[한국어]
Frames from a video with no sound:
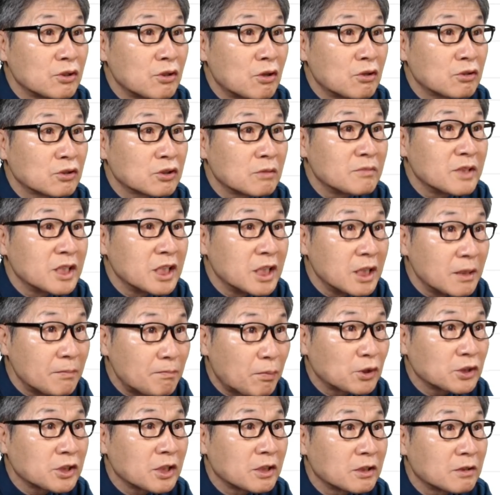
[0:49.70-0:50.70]

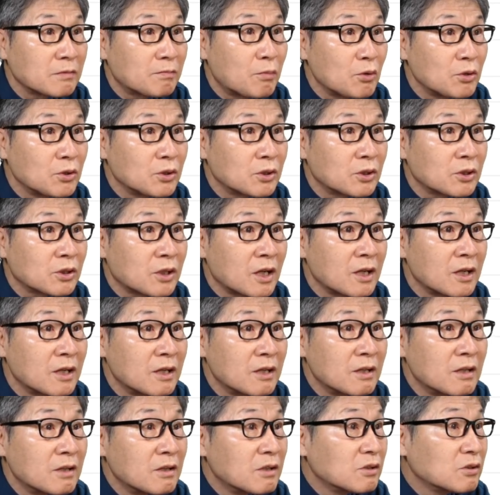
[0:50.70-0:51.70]
0.2% 포인트가
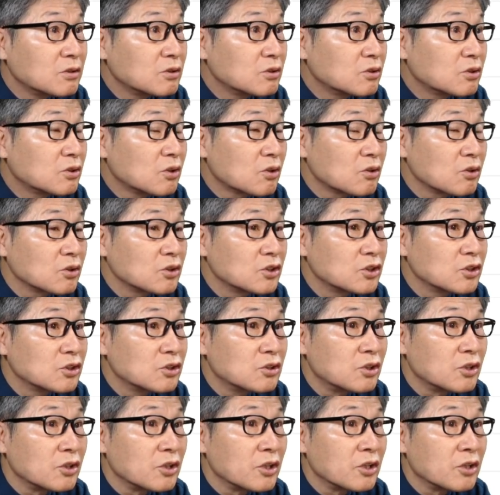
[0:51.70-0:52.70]
떨어진
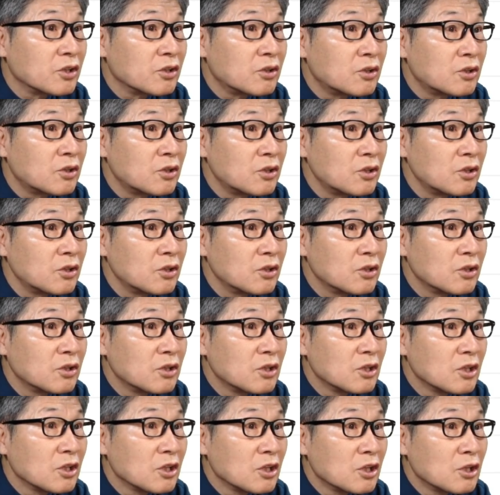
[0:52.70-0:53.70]
거예요.
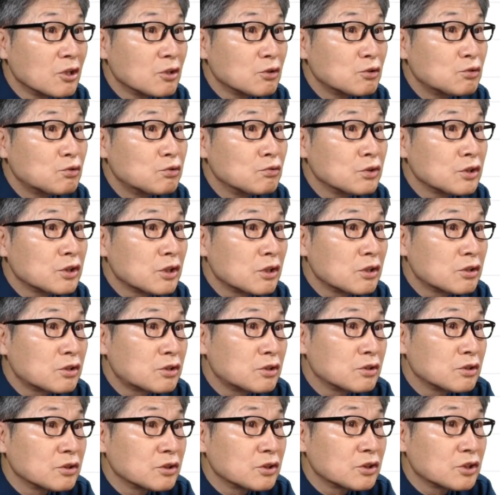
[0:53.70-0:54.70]

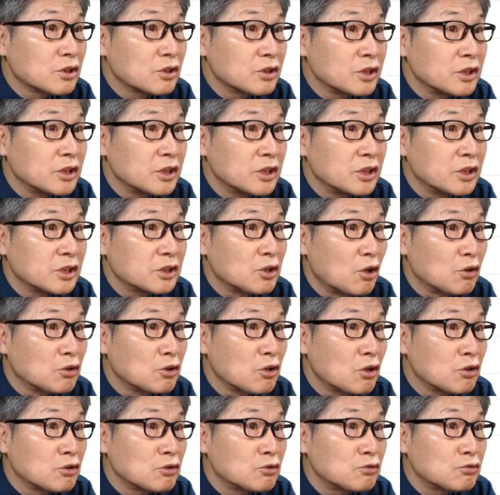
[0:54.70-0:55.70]
중결승전이
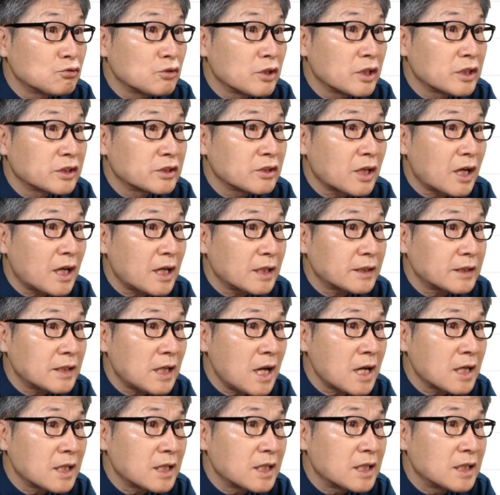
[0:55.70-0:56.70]
경연 중에서
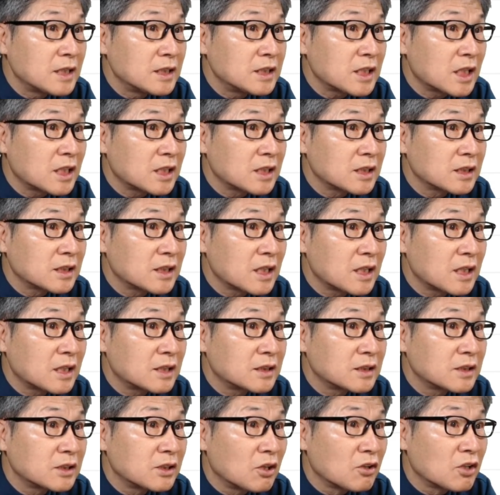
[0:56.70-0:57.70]
가장
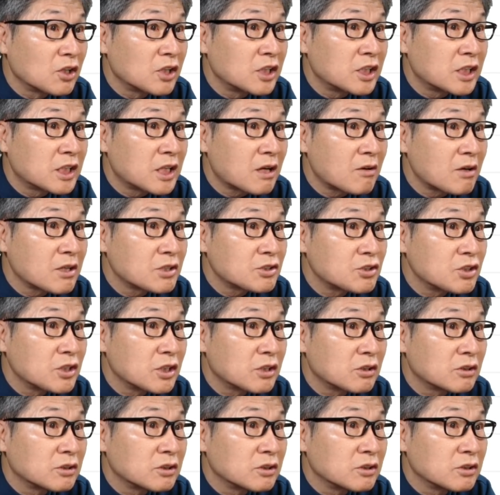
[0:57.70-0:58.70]
긴장되는 경연이라고 할 수
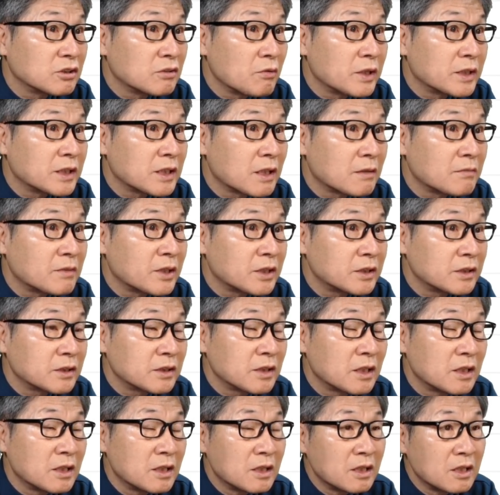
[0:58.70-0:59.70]
있거든요. 왜냐면은
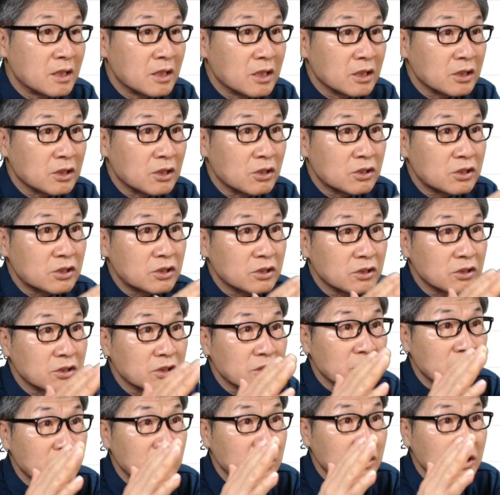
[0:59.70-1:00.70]

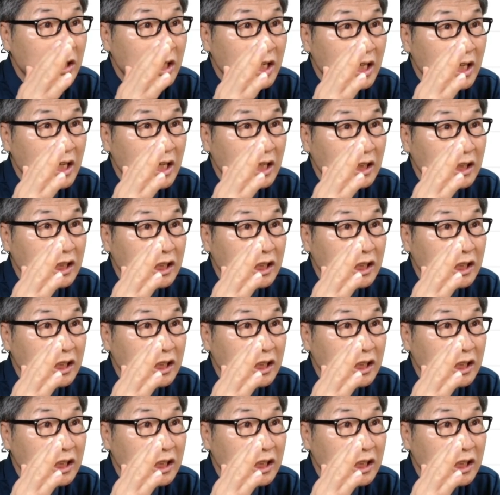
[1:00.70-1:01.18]
결승전에